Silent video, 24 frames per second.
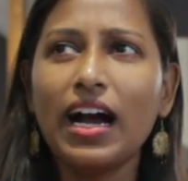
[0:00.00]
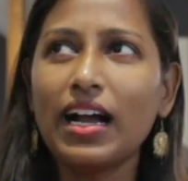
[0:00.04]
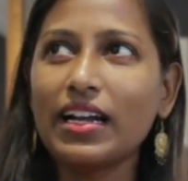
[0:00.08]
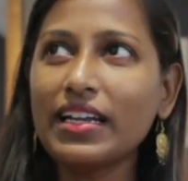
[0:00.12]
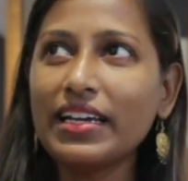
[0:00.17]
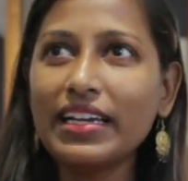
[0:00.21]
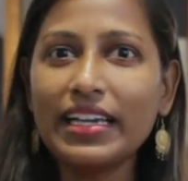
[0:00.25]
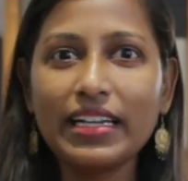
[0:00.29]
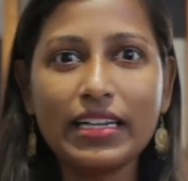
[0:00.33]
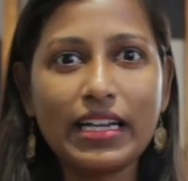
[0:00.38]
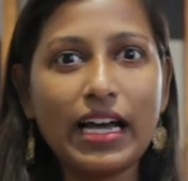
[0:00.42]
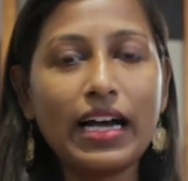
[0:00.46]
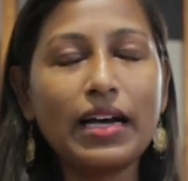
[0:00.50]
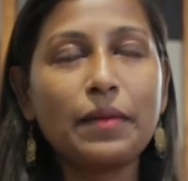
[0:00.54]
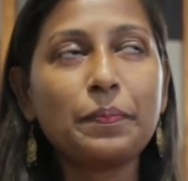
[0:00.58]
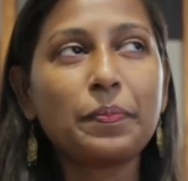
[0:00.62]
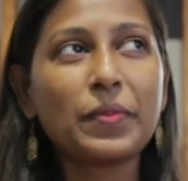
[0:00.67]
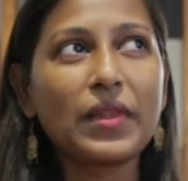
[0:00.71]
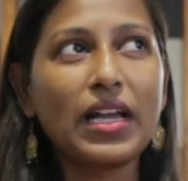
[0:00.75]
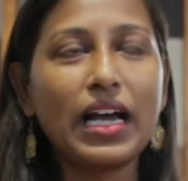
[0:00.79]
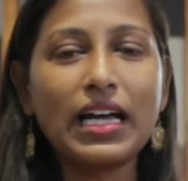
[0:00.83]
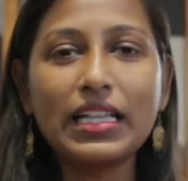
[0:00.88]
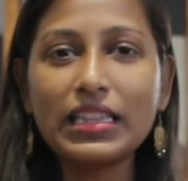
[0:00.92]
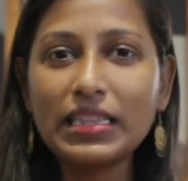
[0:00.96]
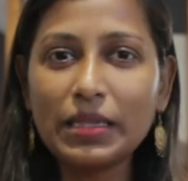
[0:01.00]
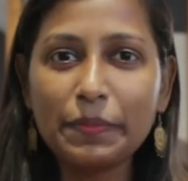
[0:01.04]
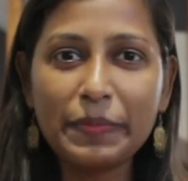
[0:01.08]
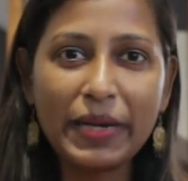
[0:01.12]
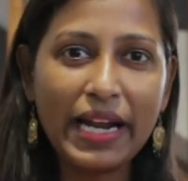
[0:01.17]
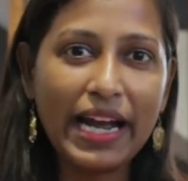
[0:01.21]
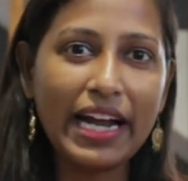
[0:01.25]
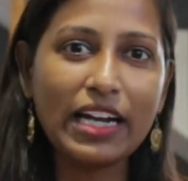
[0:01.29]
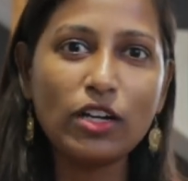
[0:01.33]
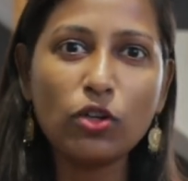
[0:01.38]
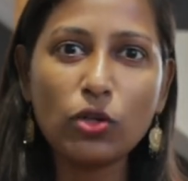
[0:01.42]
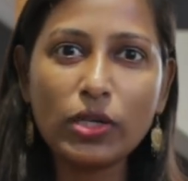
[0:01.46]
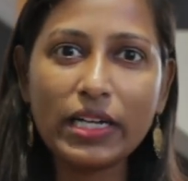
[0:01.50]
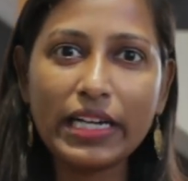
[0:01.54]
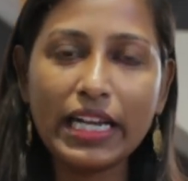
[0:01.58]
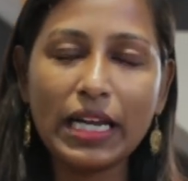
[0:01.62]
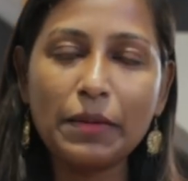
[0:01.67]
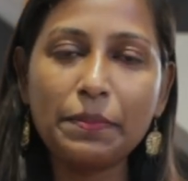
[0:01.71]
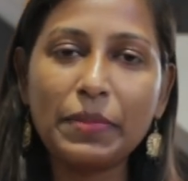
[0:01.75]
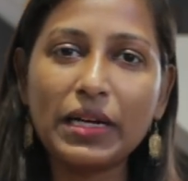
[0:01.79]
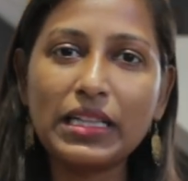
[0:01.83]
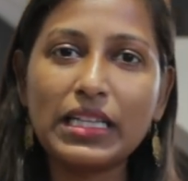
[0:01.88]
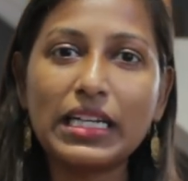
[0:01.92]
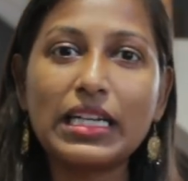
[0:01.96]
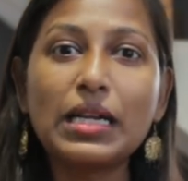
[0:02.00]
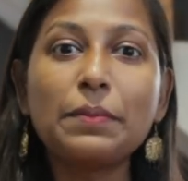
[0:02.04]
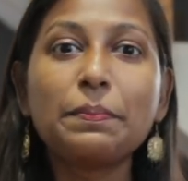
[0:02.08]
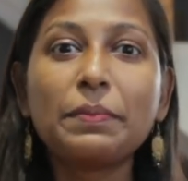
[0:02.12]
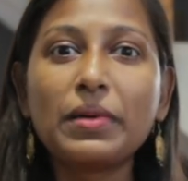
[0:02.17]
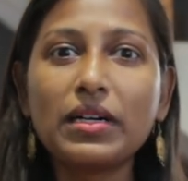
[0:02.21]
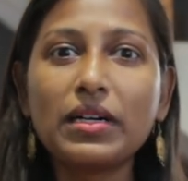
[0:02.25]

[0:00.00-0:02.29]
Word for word: ஆனால் நான் அந்த பிராண்டோட நேம் பார்த்தீங்கன்னா